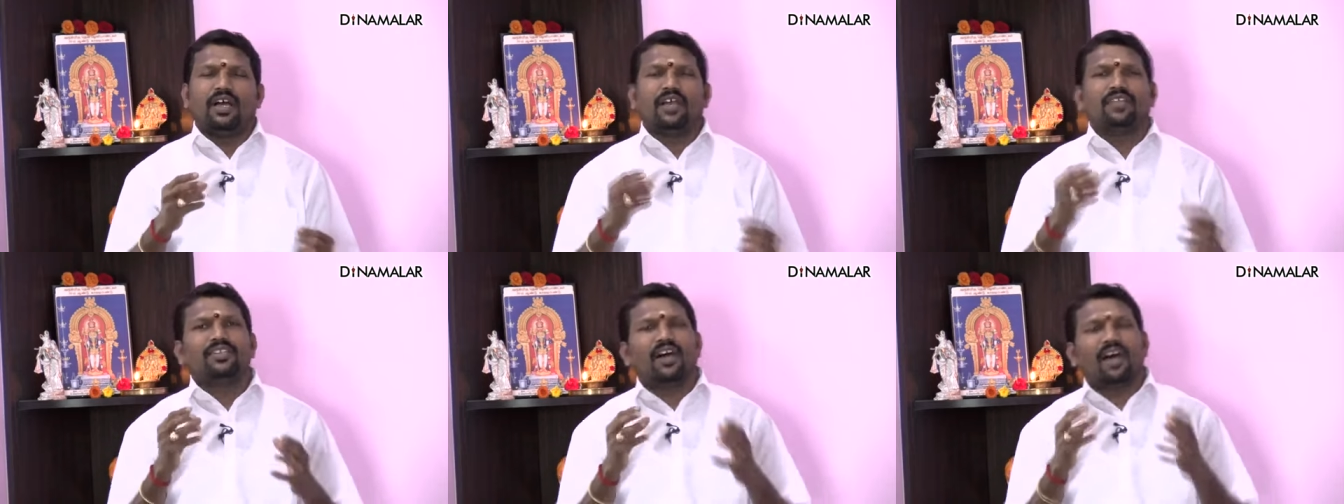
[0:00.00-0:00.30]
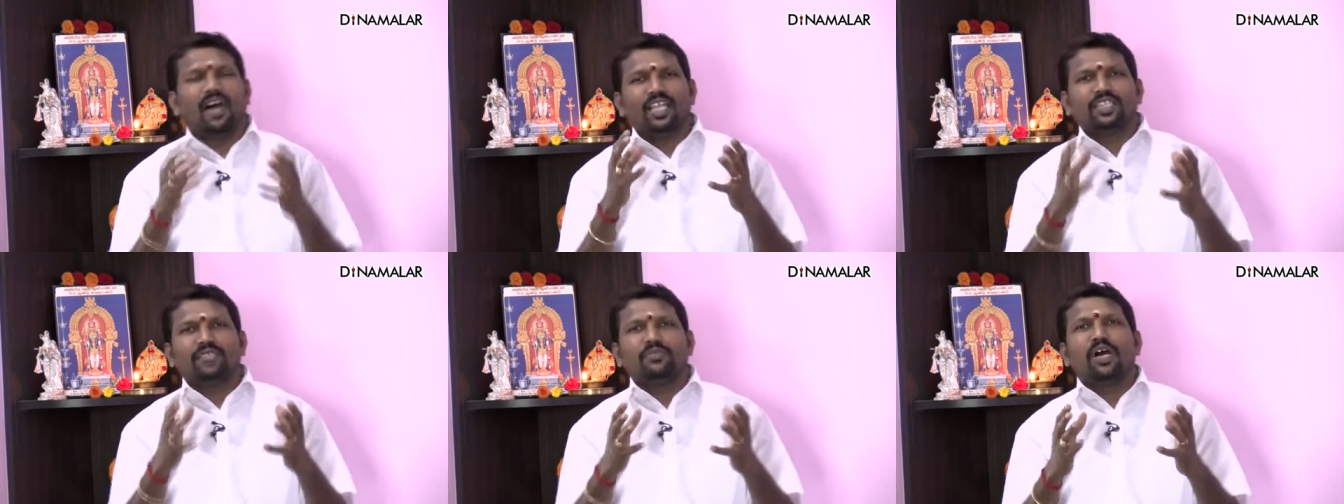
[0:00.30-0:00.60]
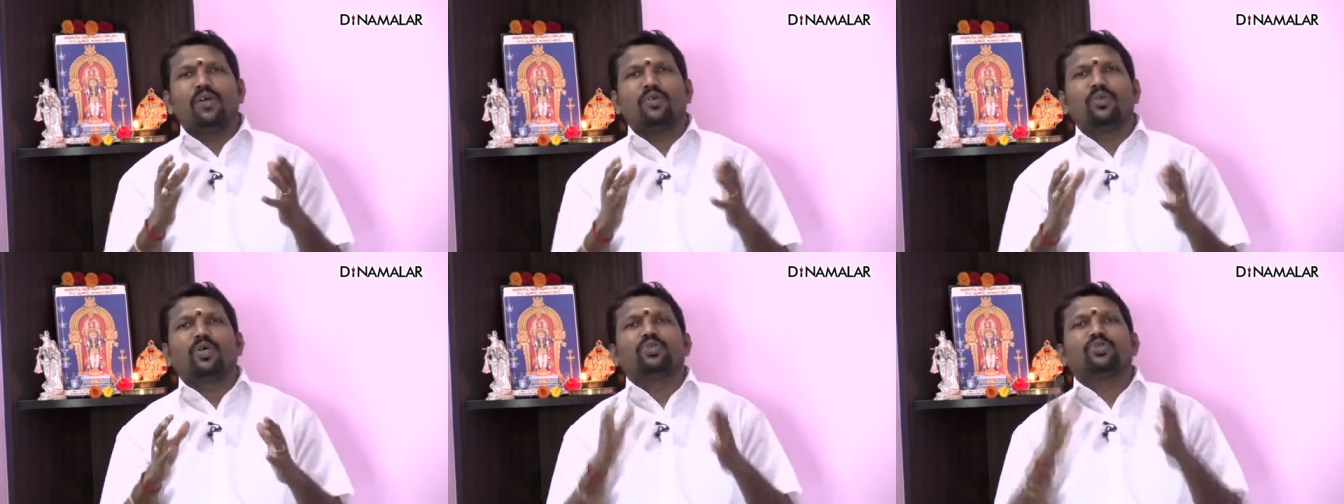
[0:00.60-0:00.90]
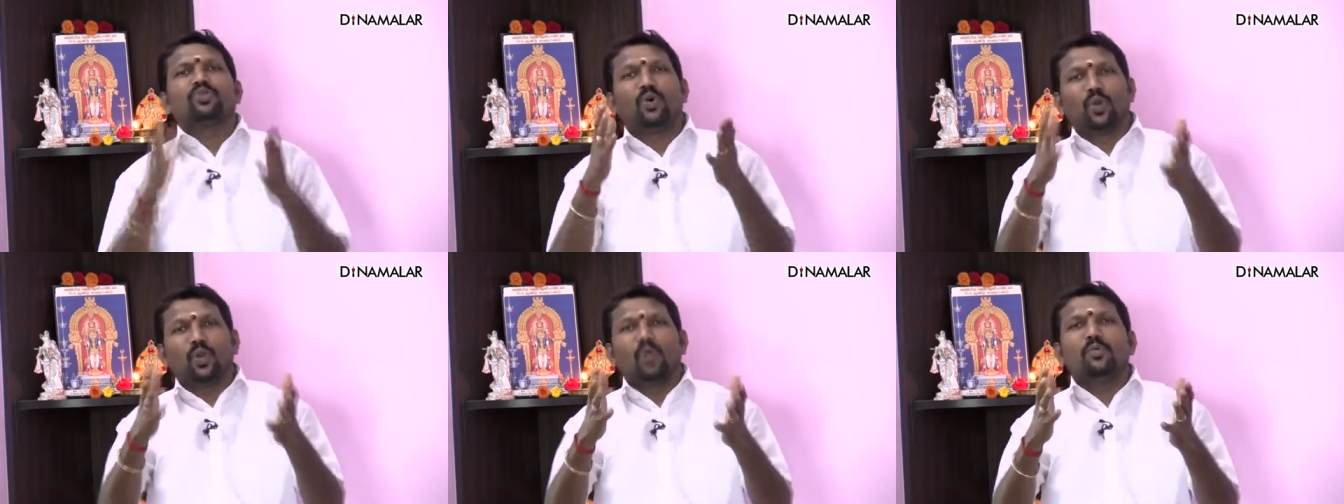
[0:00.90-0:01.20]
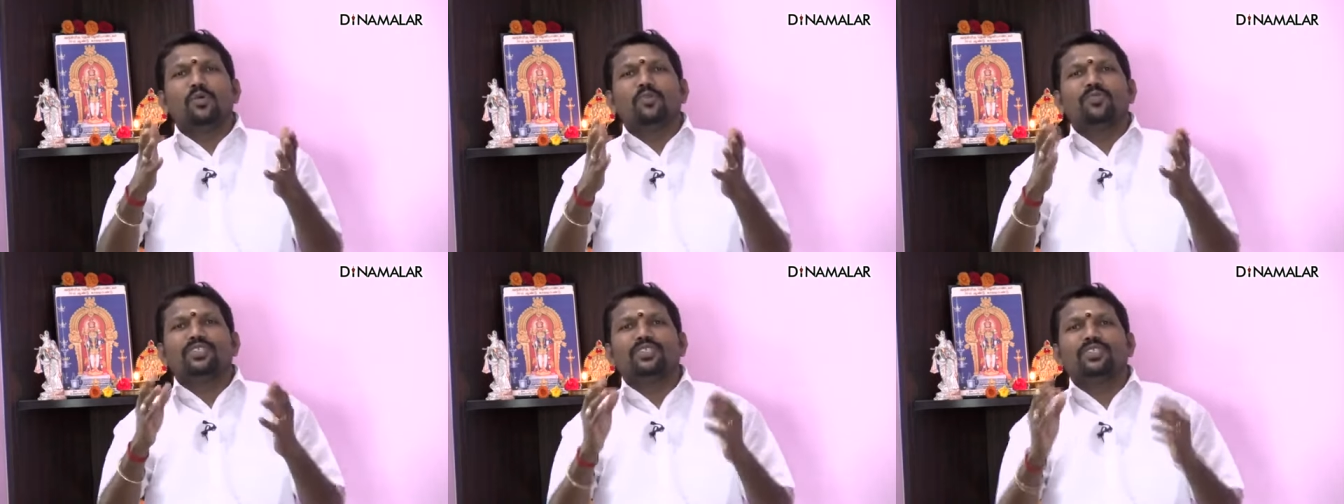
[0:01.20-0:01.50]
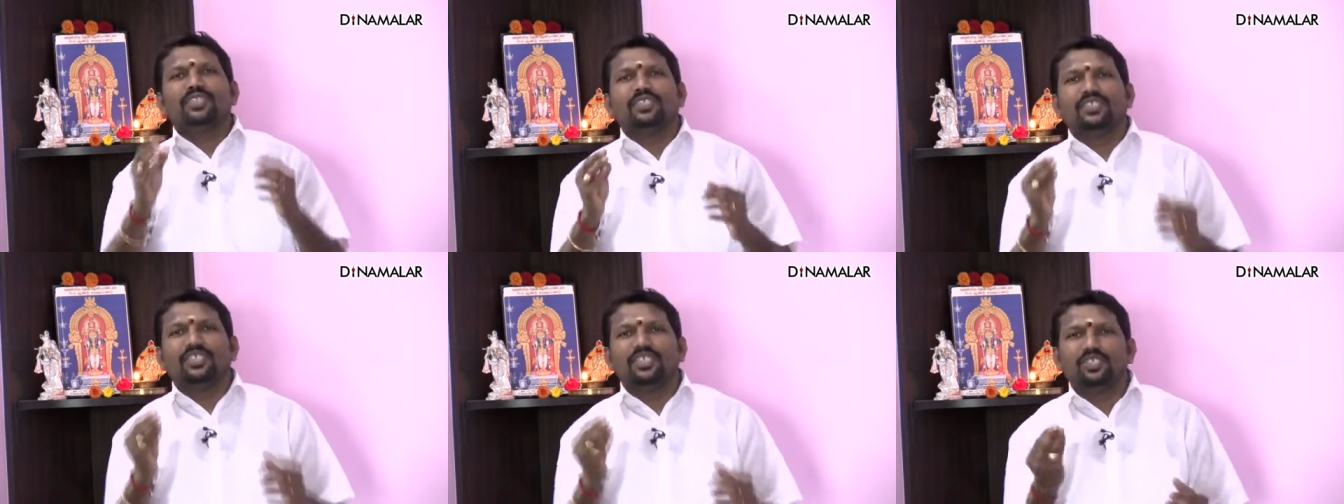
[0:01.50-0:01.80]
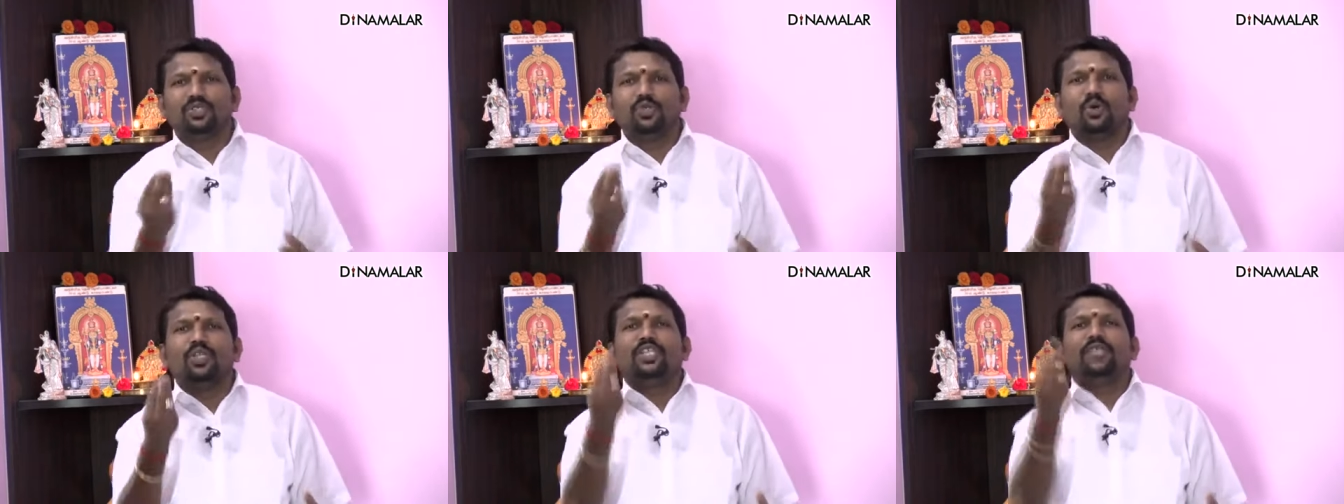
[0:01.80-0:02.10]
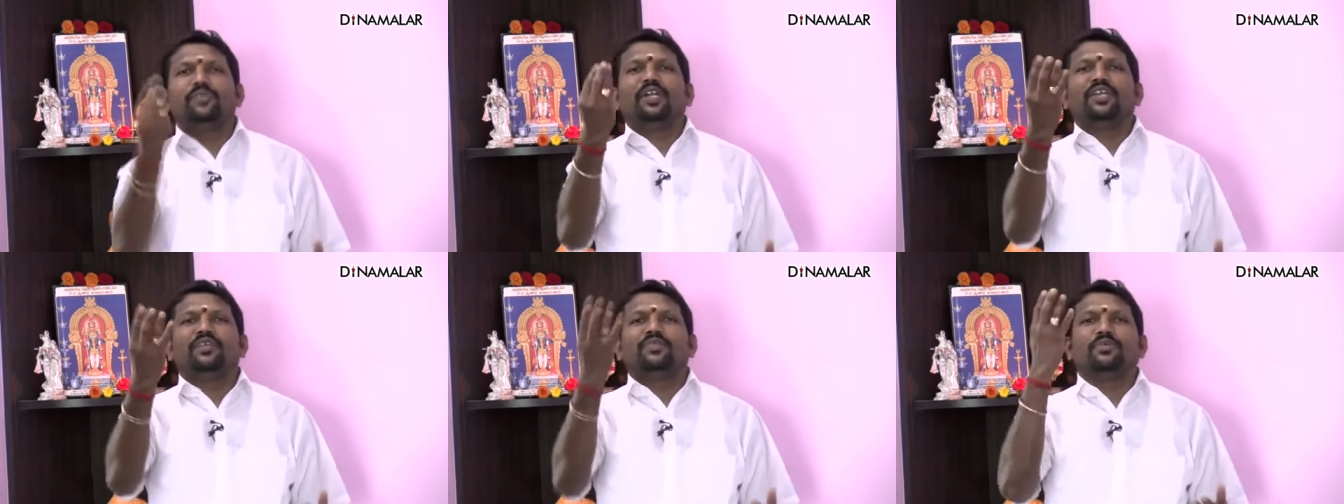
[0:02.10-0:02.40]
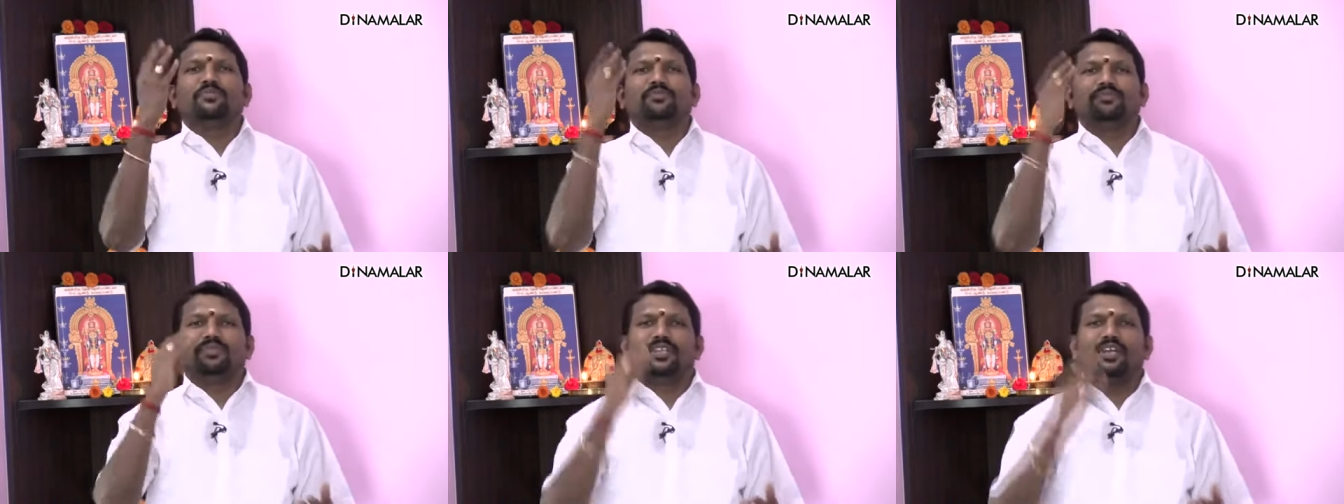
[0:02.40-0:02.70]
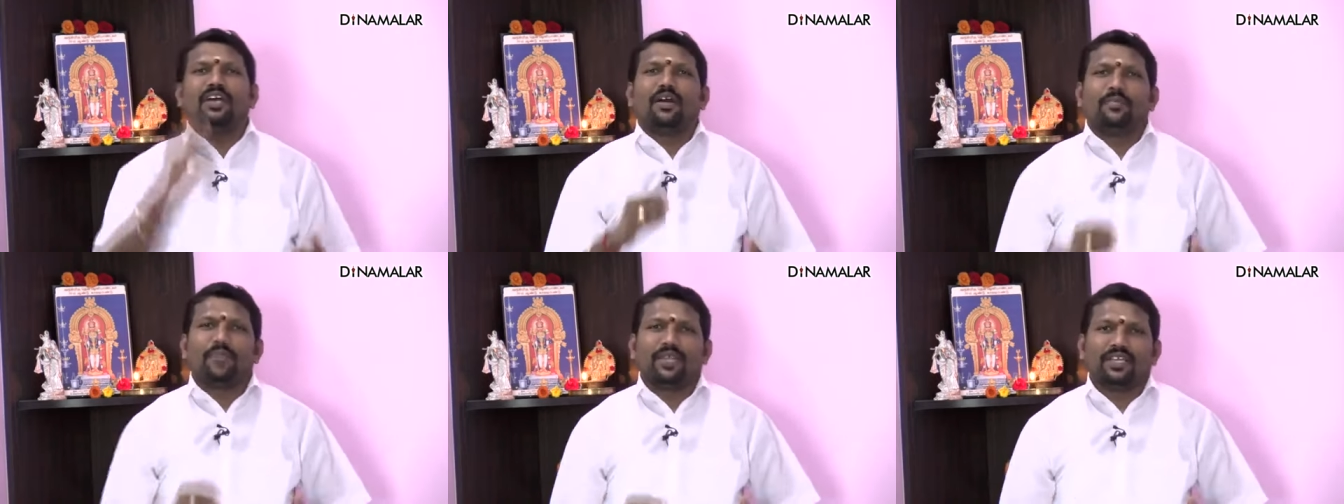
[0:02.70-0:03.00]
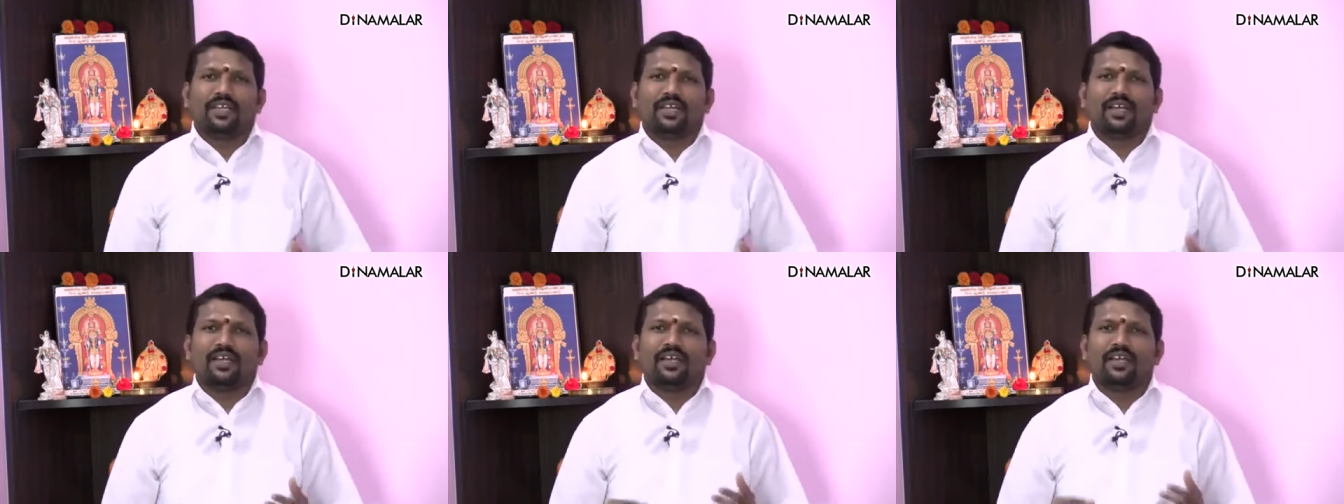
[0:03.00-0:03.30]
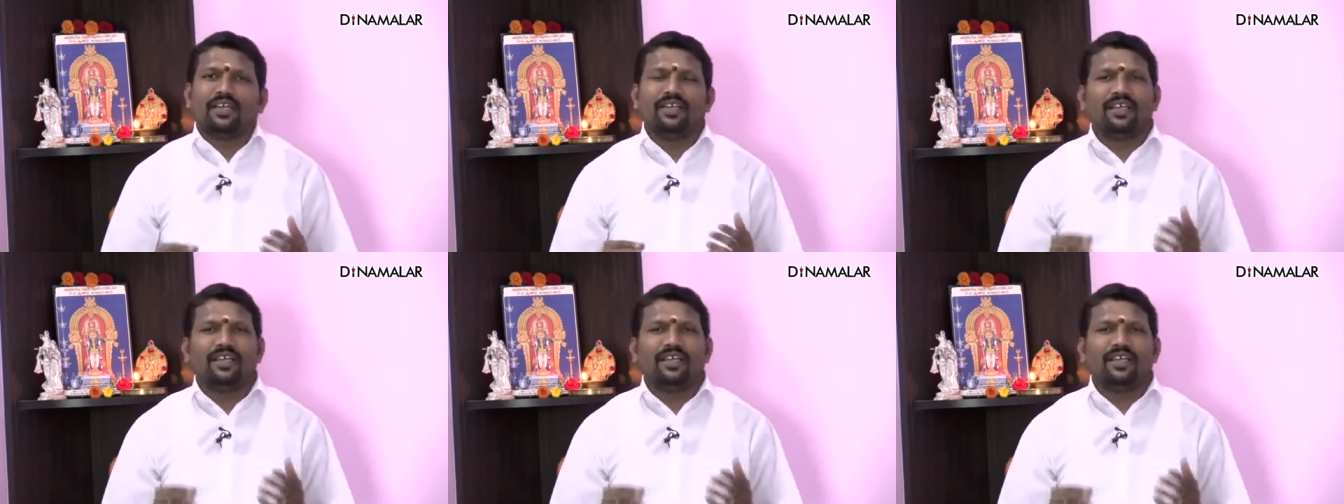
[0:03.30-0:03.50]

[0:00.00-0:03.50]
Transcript: அந்த ஆத்மாவோட சொரூபம் வந்து ஜோதி வடிவம் அப்படிங்கிறாங்க